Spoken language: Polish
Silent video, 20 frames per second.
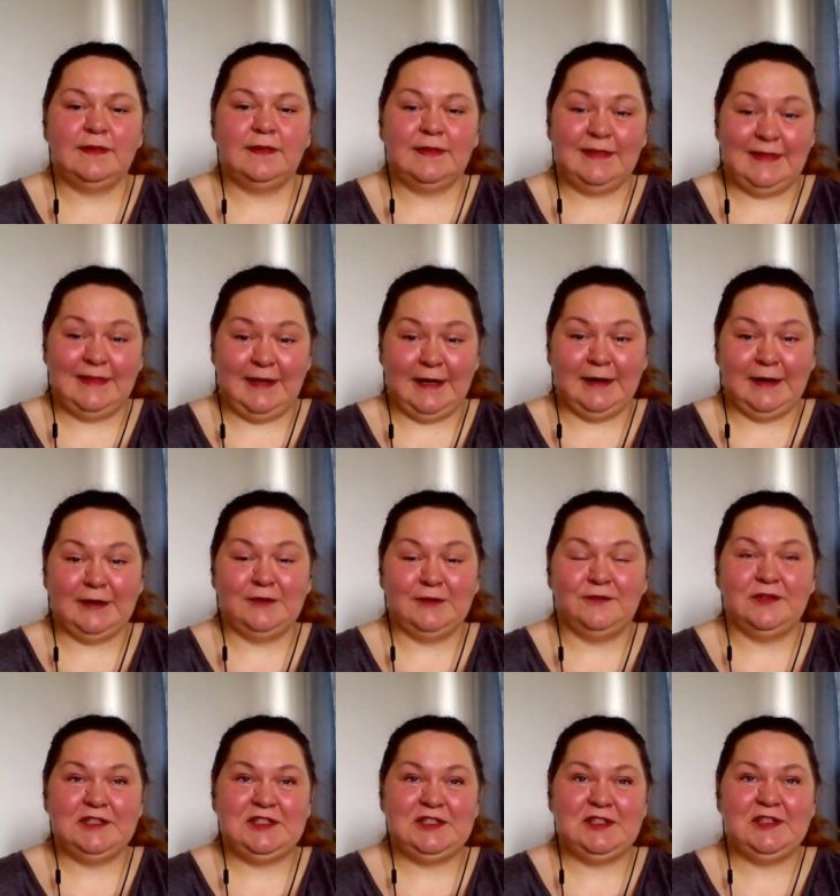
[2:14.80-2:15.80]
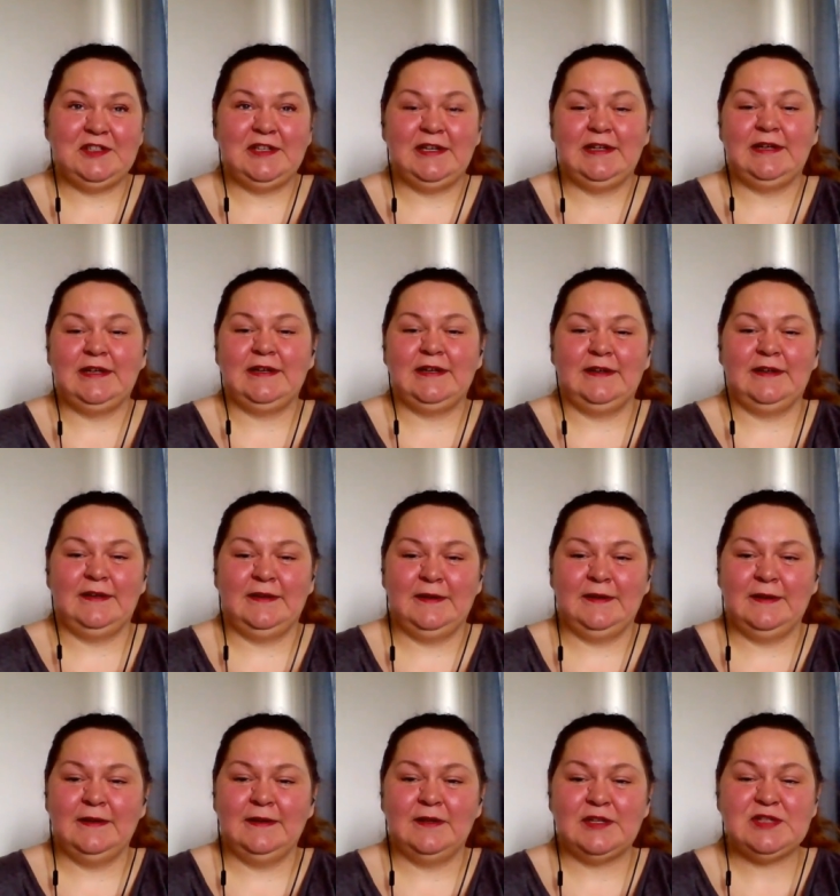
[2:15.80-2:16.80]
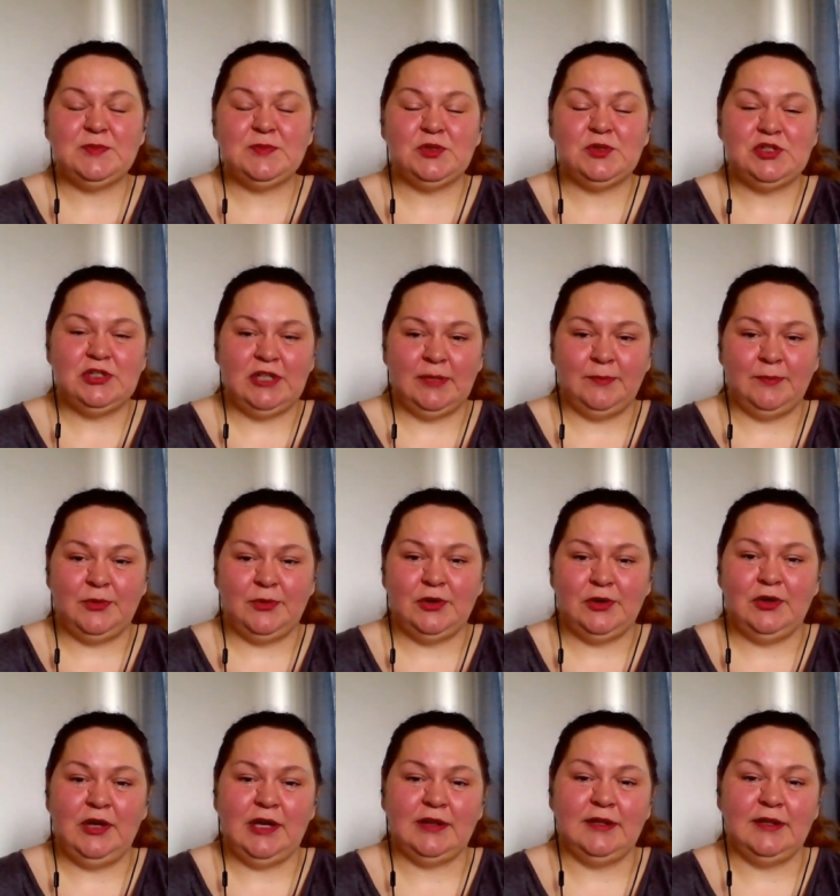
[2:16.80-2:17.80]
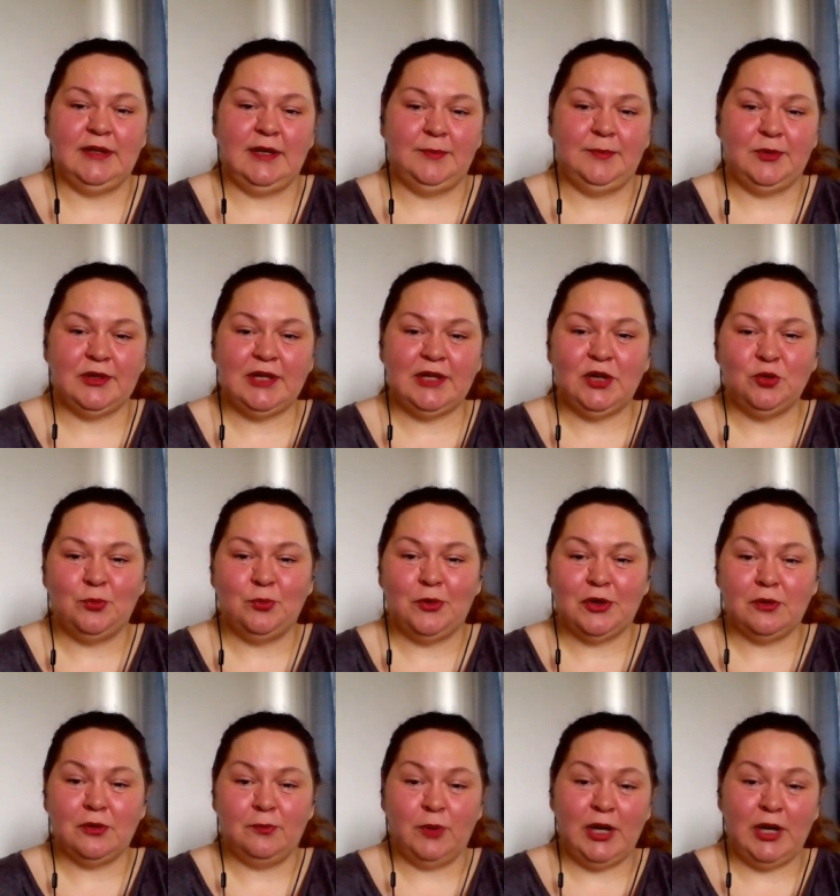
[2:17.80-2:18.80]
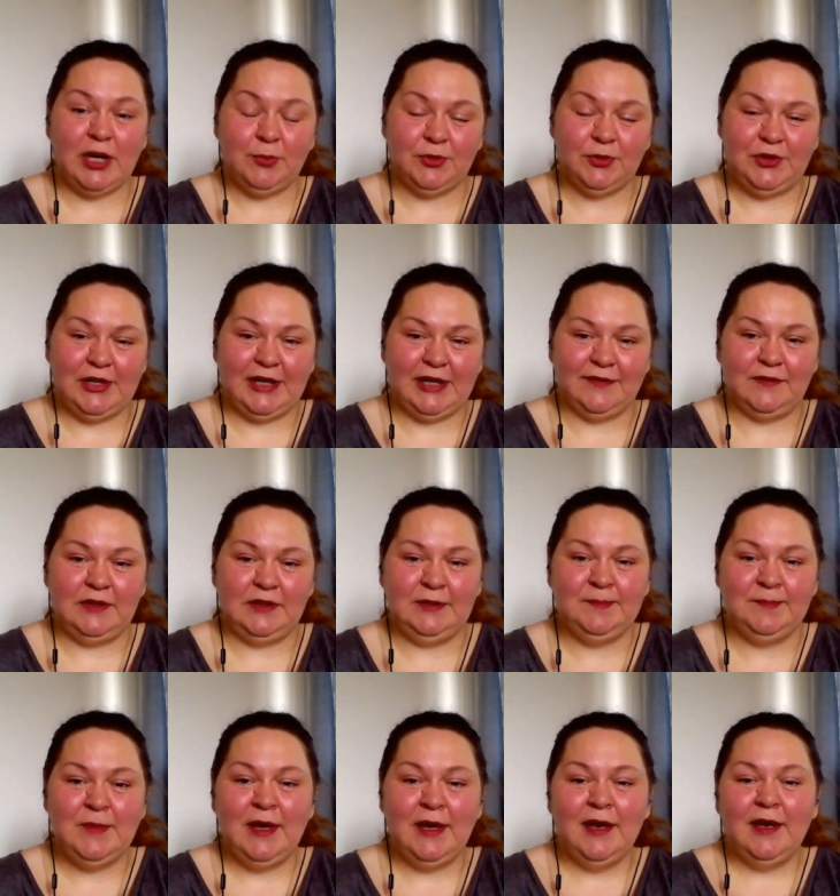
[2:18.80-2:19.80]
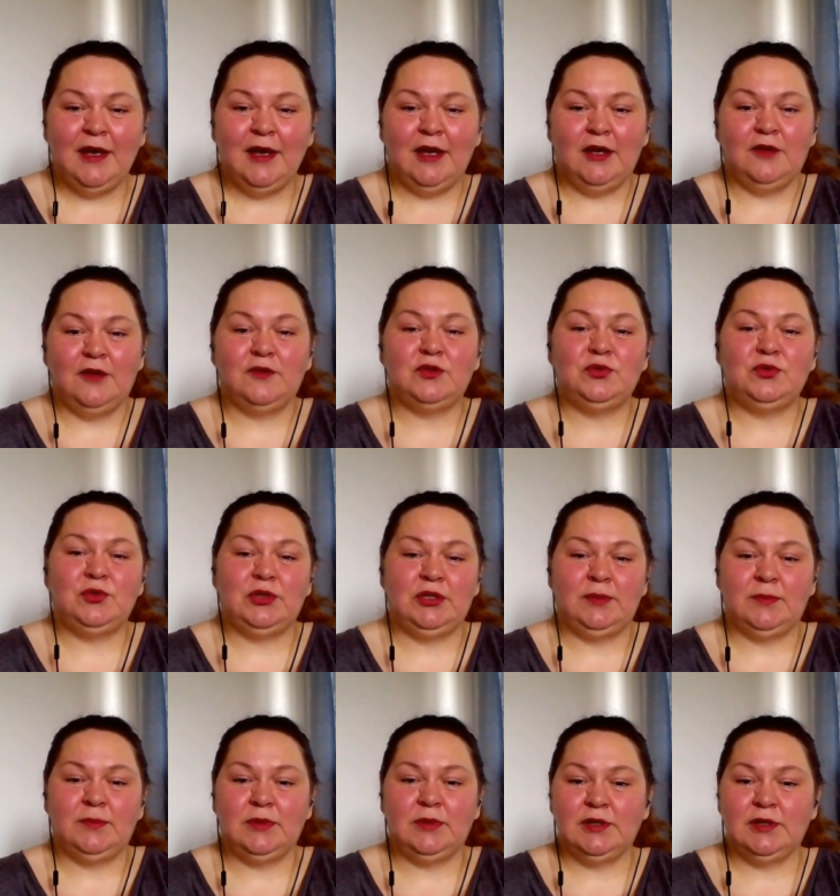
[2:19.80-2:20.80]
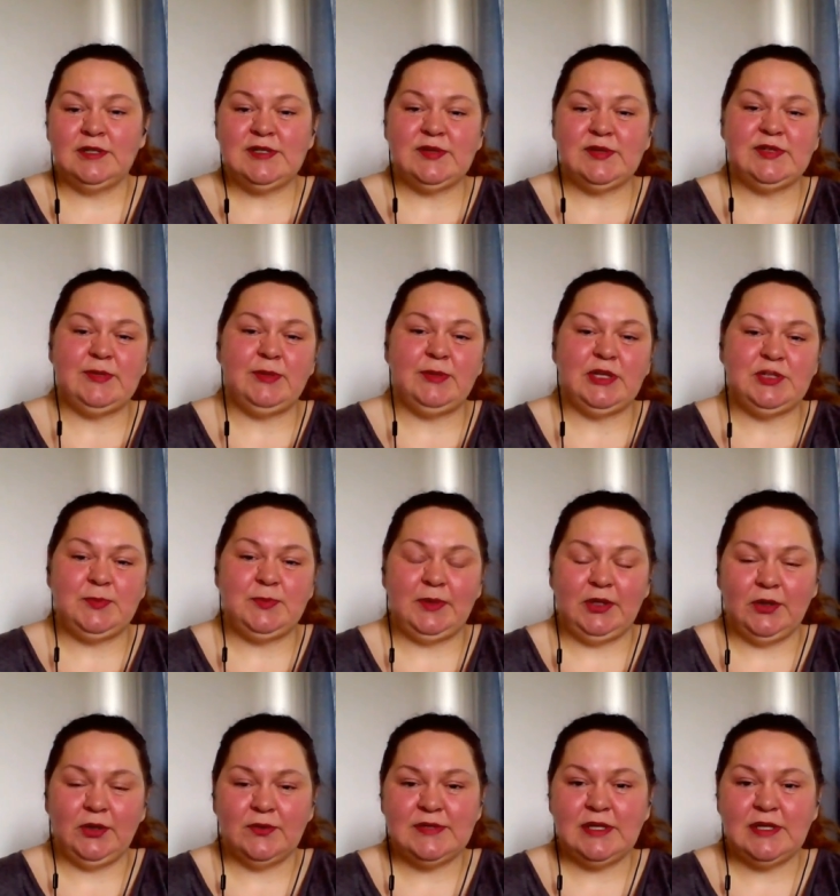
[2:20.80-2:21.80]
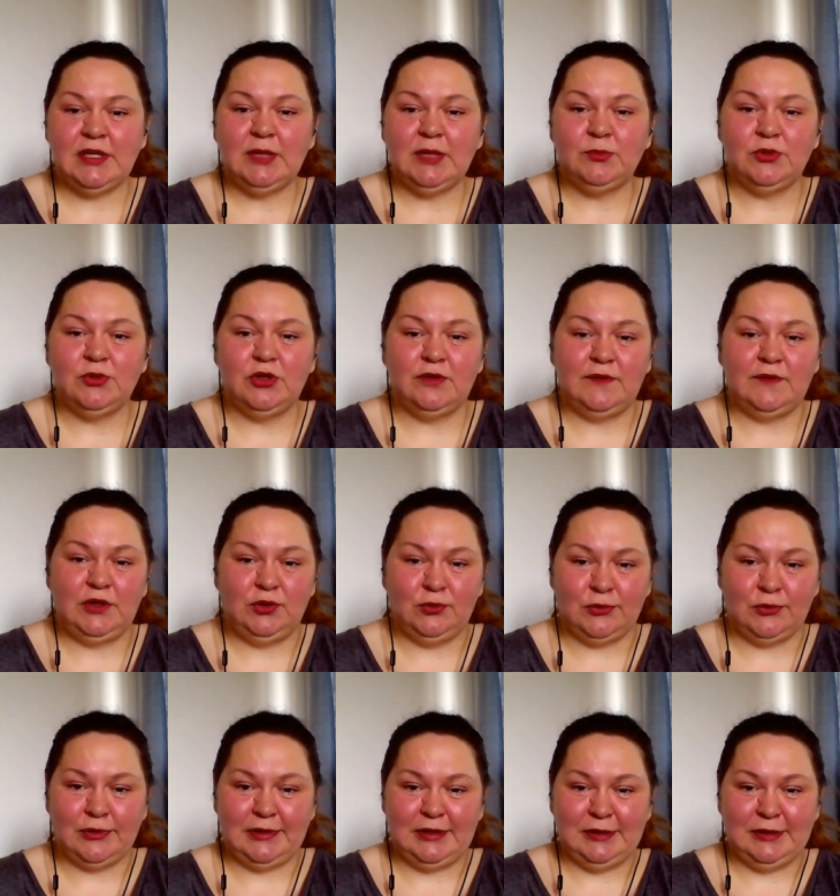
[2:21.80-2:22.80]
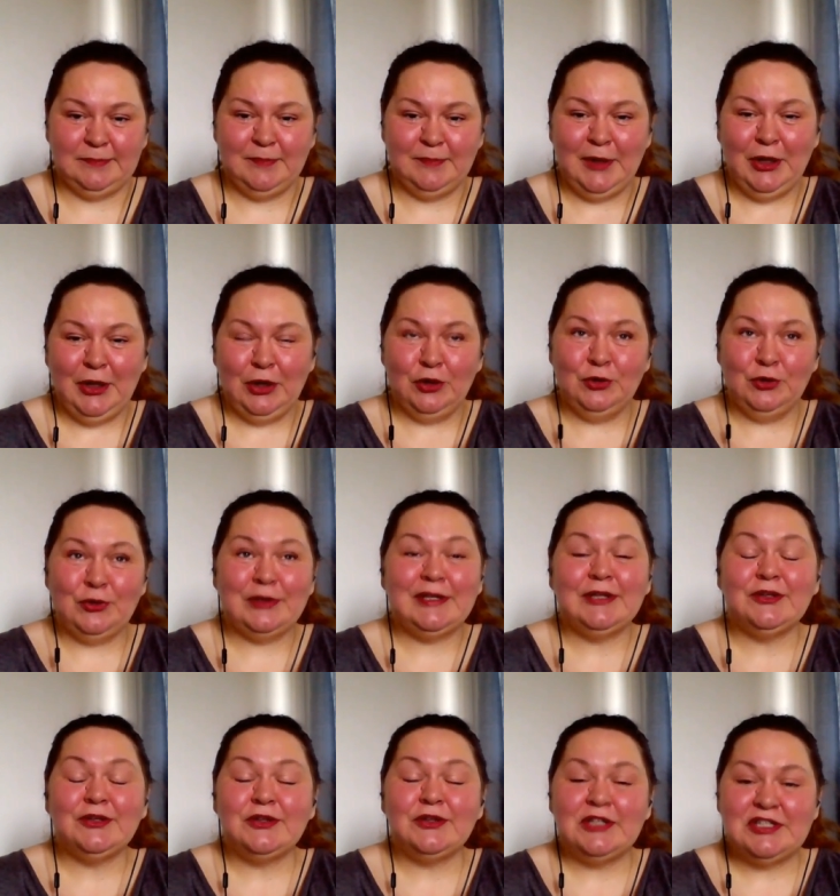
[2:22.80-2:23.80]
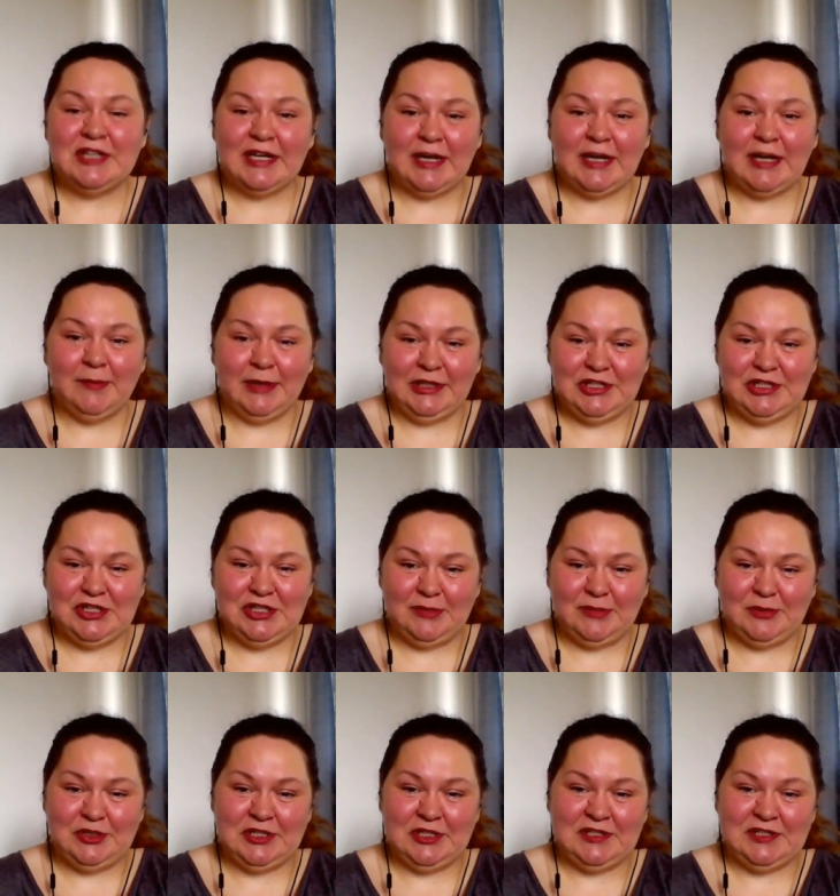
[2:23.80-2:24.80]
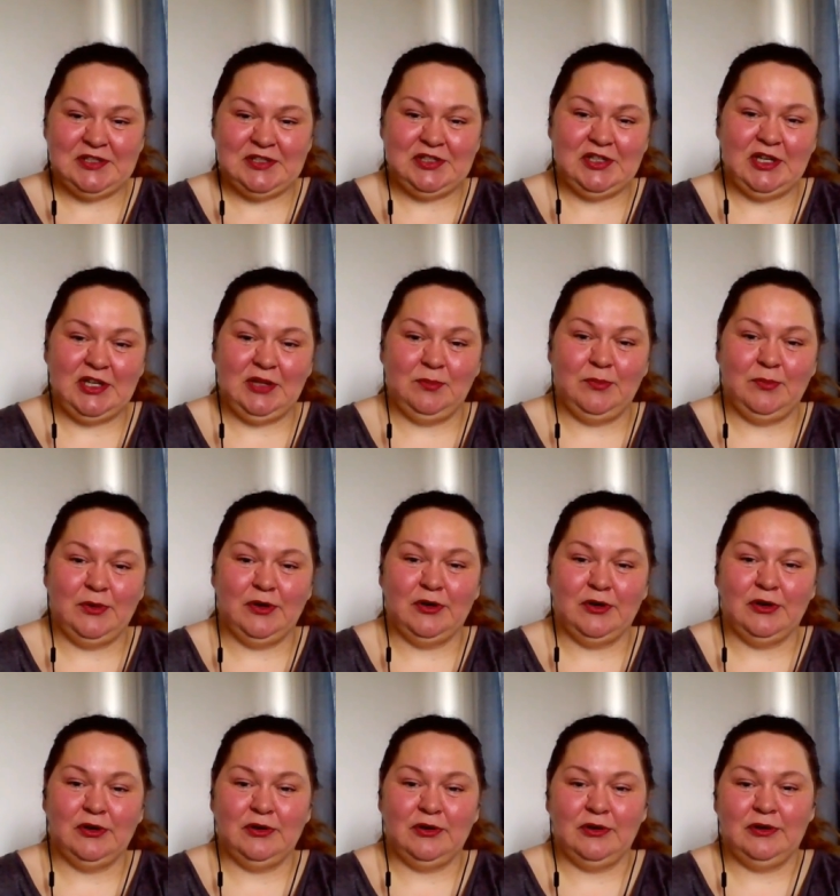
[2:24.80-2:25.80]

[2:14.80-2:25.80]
Tak, właśnie y, rozpoczynam projekt na portalu Polak Potrafi, y, w którym y, chcę zebrać pieniądze na budowę jurty. Jurta to też taka magiczna przestrzeń, bo